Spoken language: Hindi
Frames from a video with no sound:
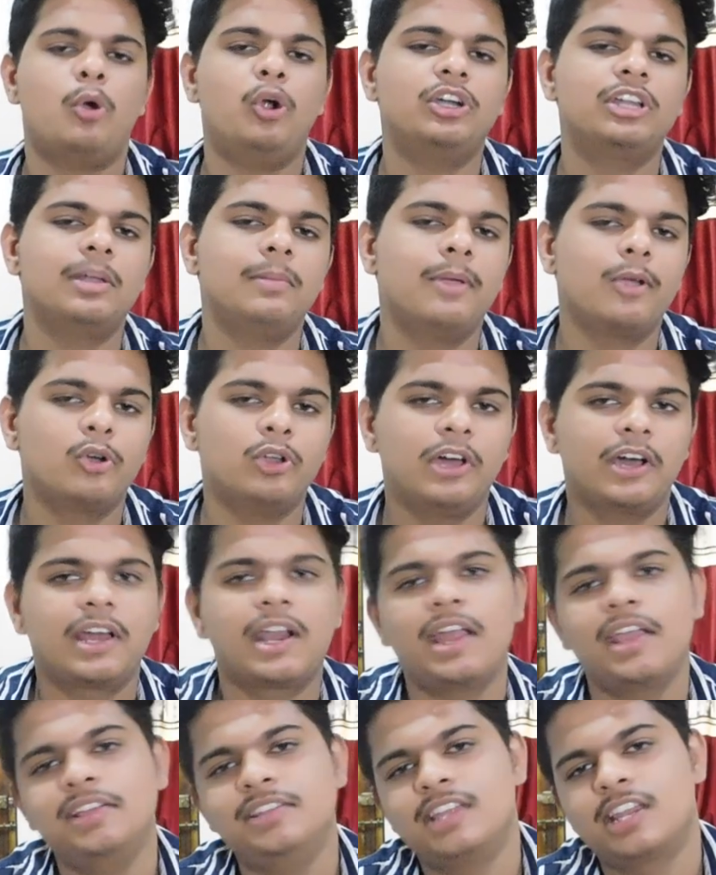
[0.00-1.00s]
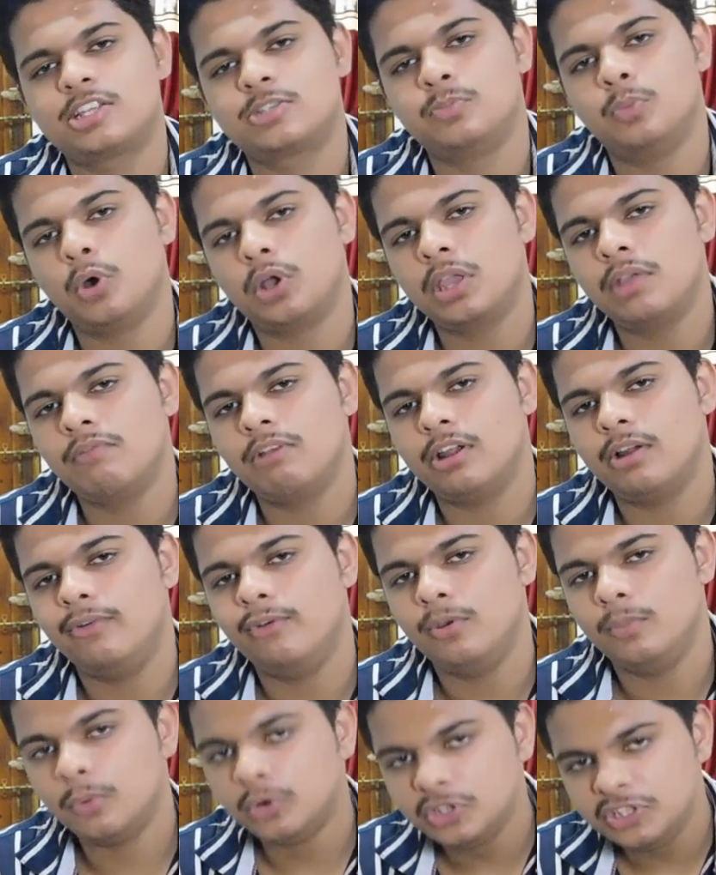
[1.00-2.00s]
मॉर्टल मेरे को लग रहा है कि तेरा स्मोकिंग वाला
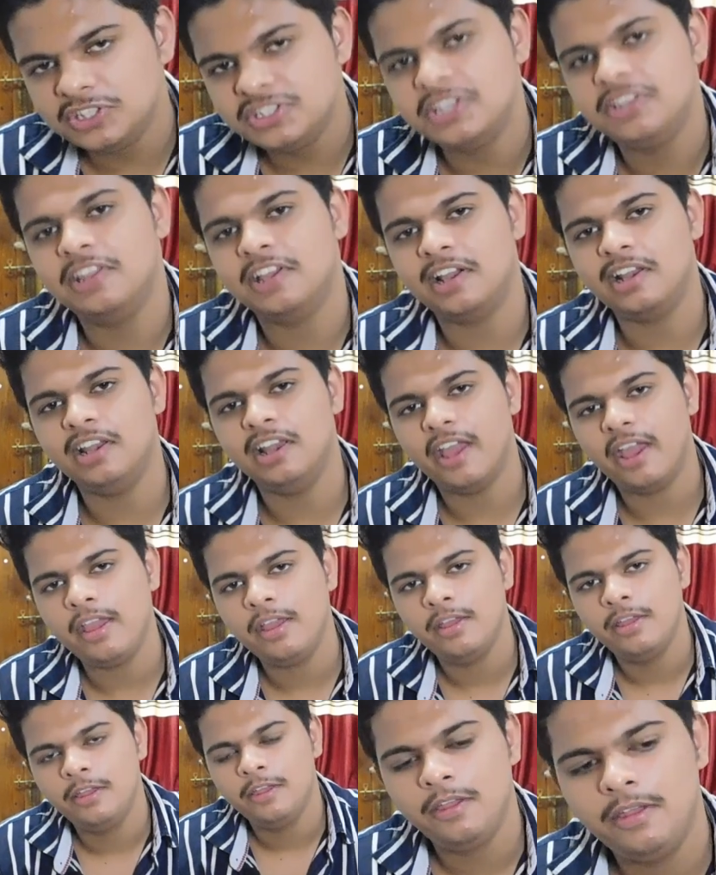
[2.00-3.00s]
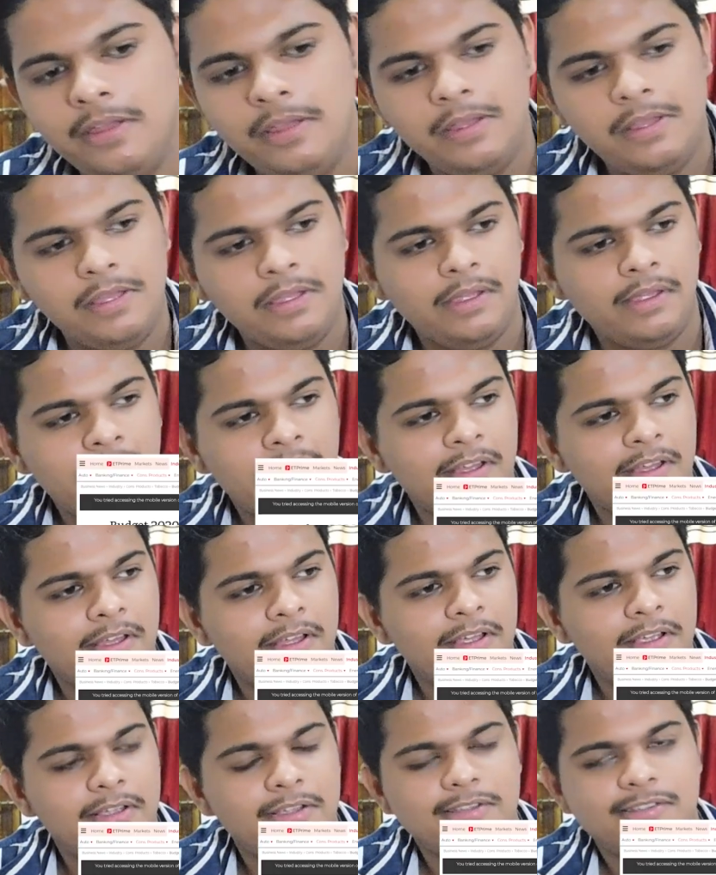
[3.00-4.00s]
वीडियो मोदी जी ने देख लिया है
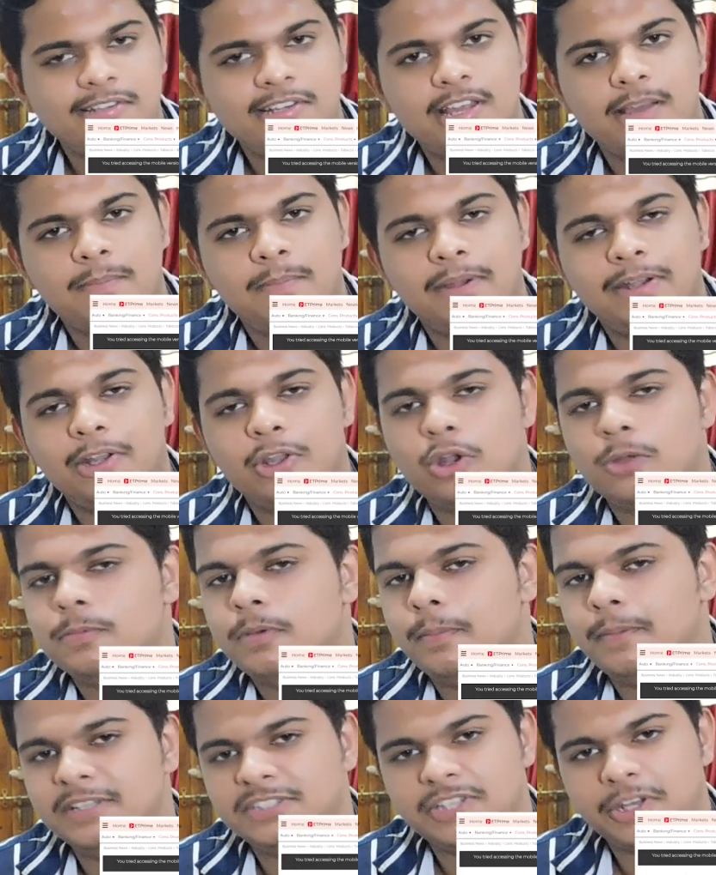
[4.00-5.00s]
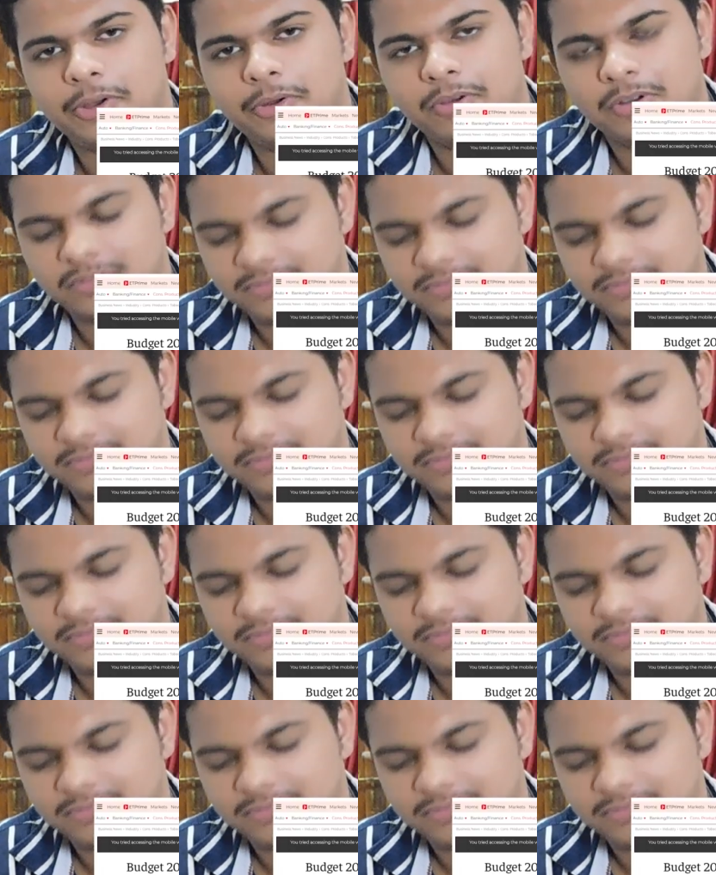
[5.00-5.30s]
इसलिए बंडलों में बेच रहे हो